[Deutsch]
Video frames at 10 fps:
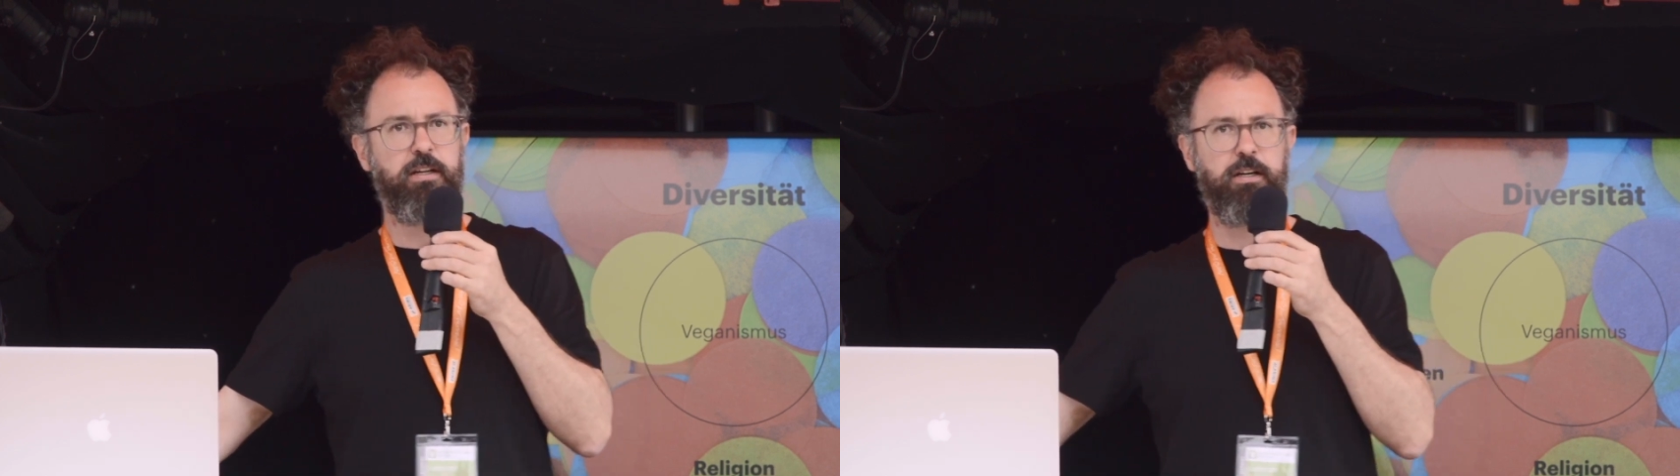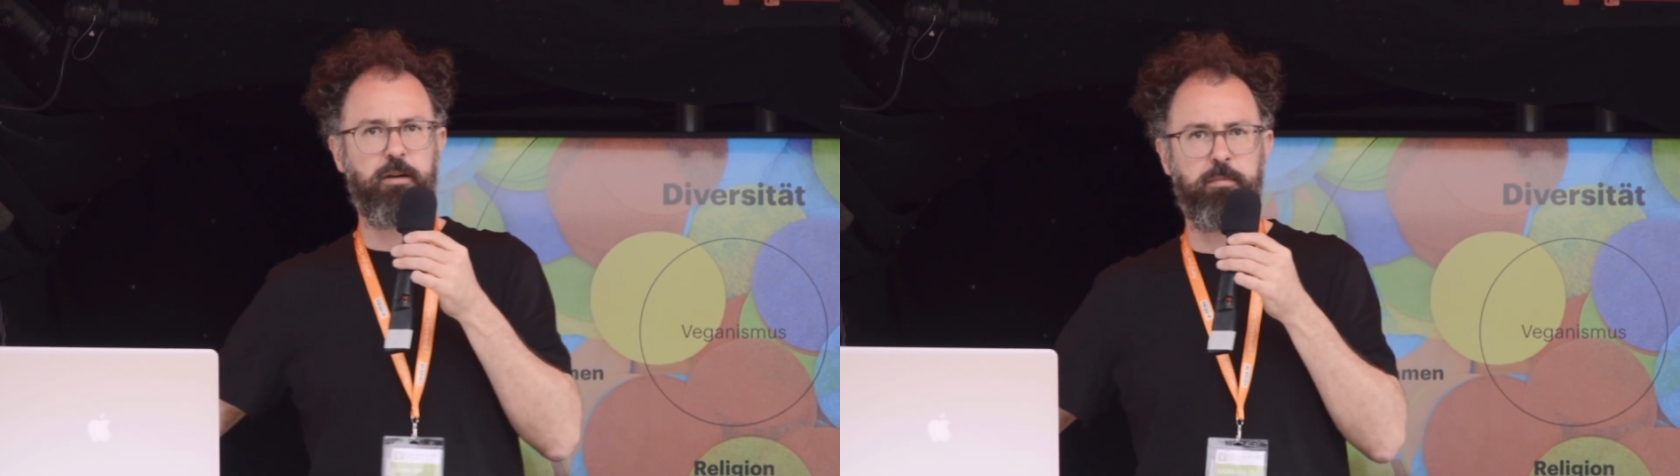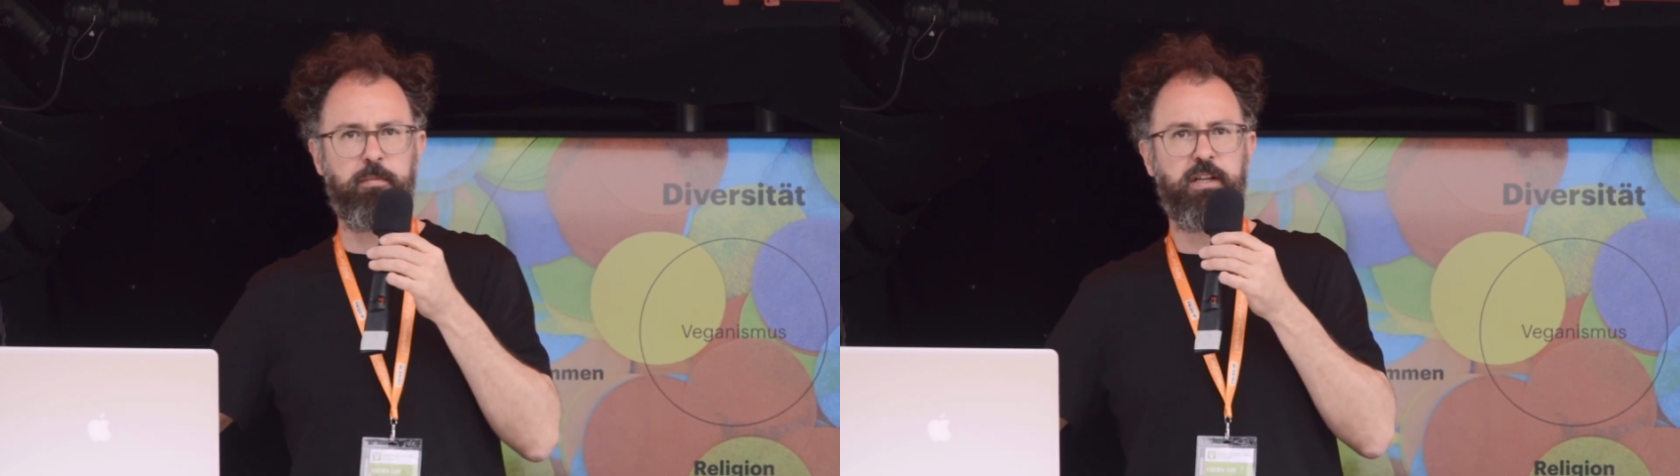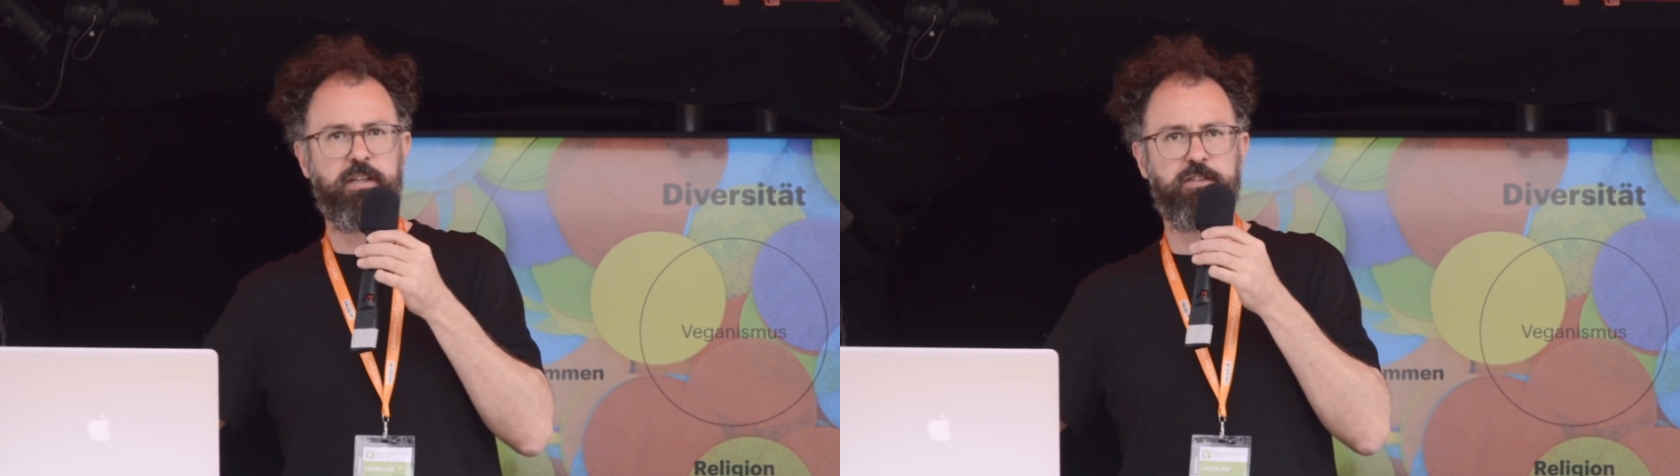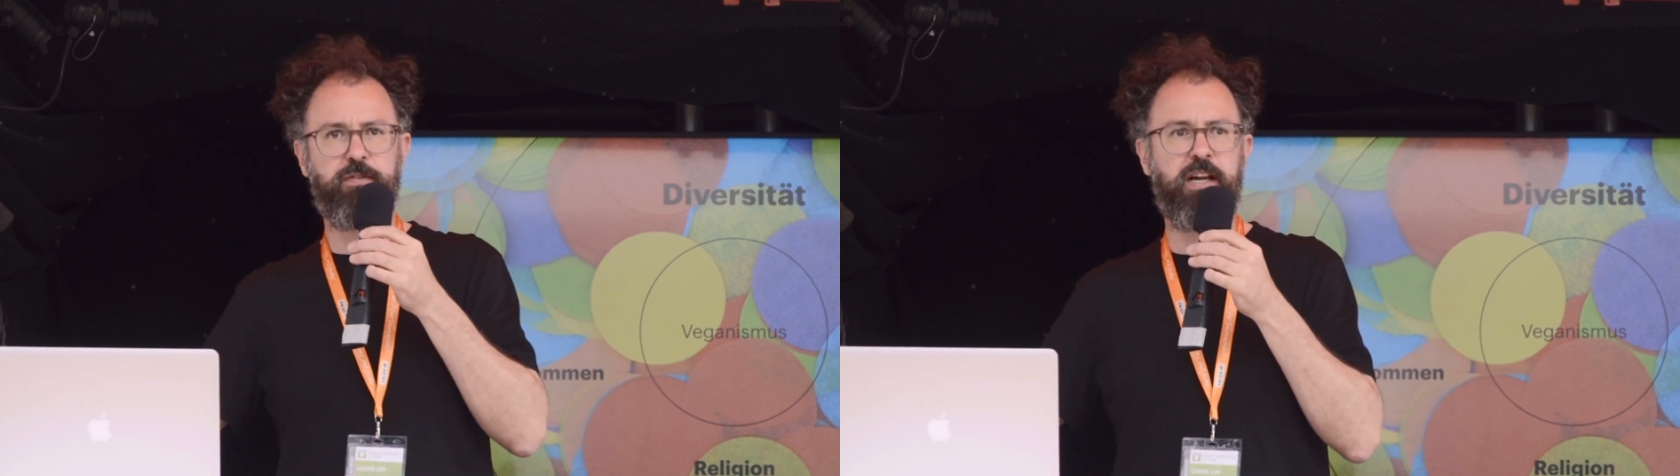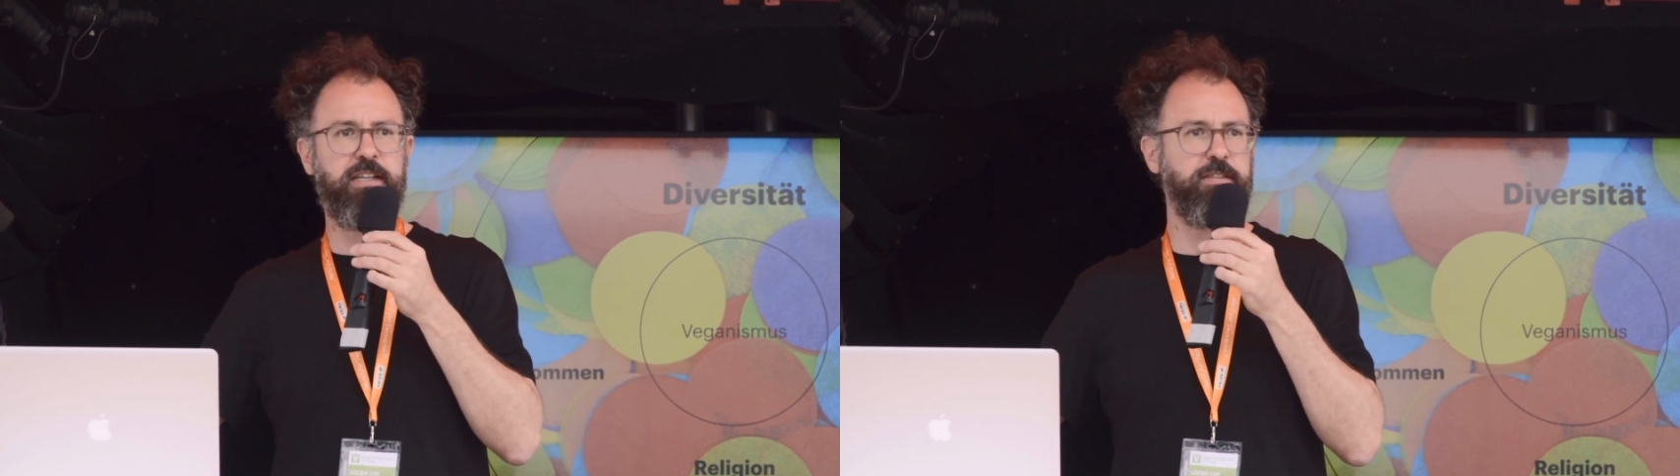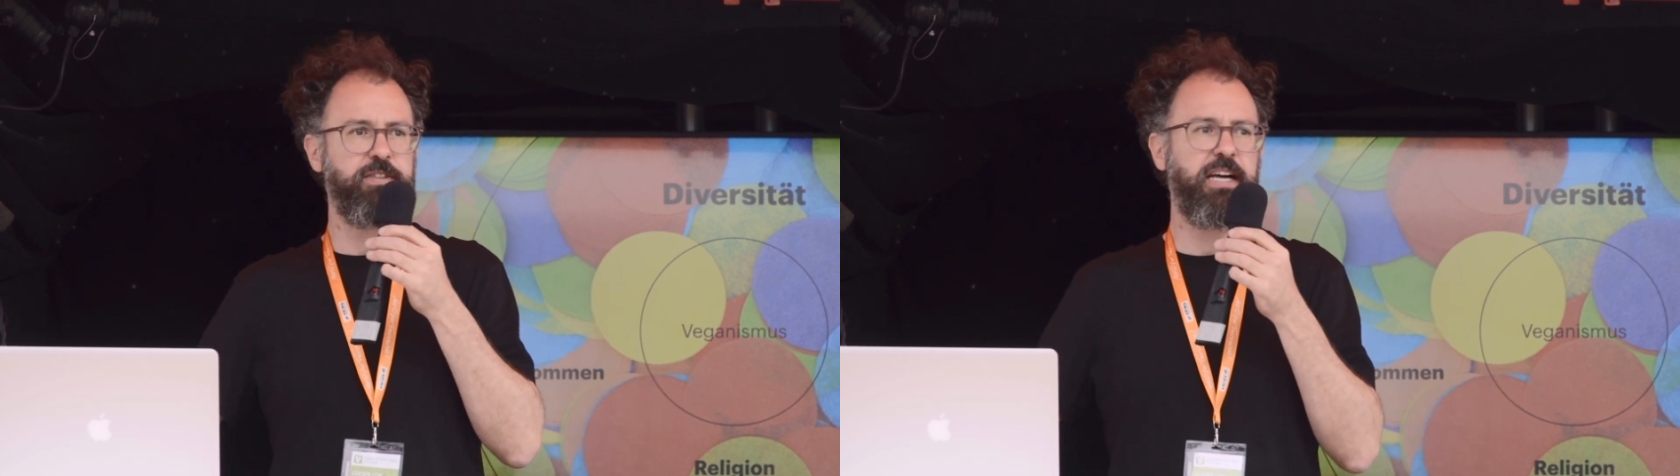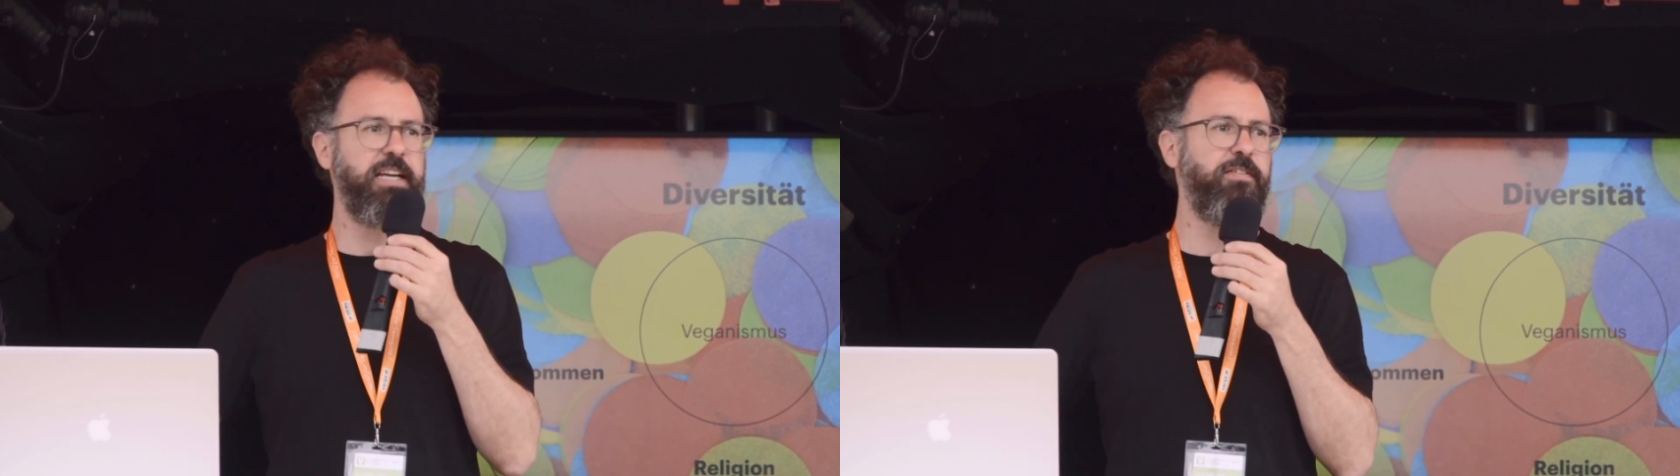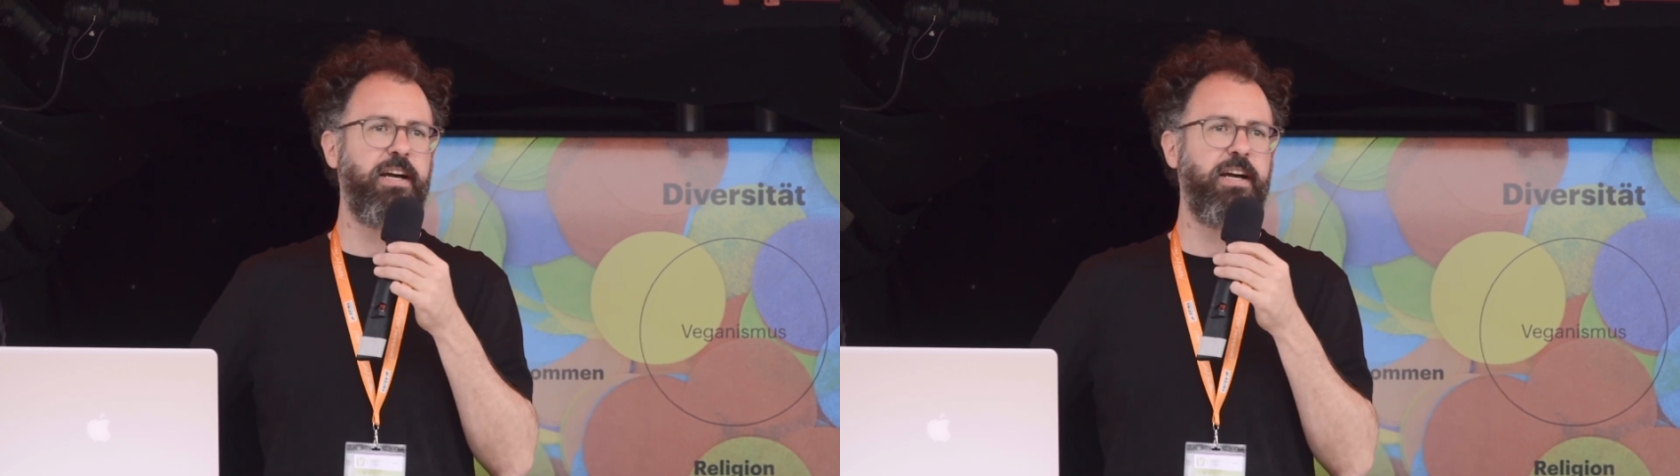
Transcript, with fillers: Ähm, es fallen irgendwie keine